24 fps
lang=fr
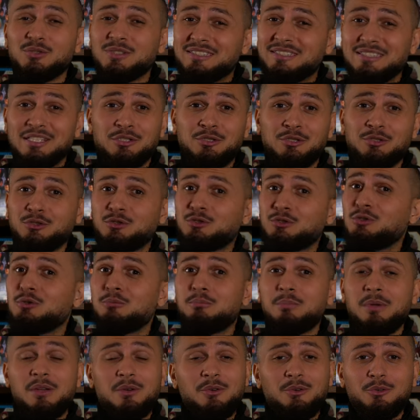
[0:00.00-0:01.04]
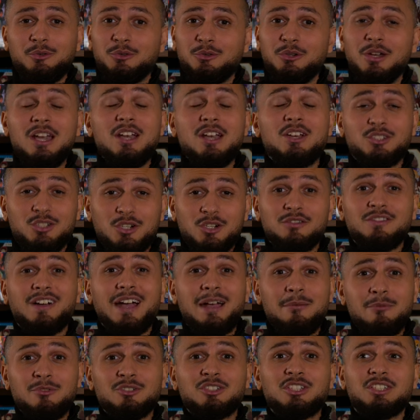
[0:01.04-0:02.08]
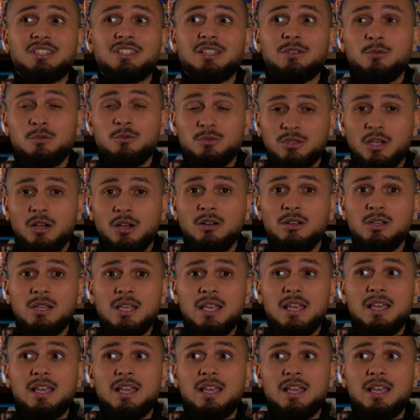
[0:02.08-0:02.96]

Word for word: on était super heureux. Genre vraiment, j'étais content.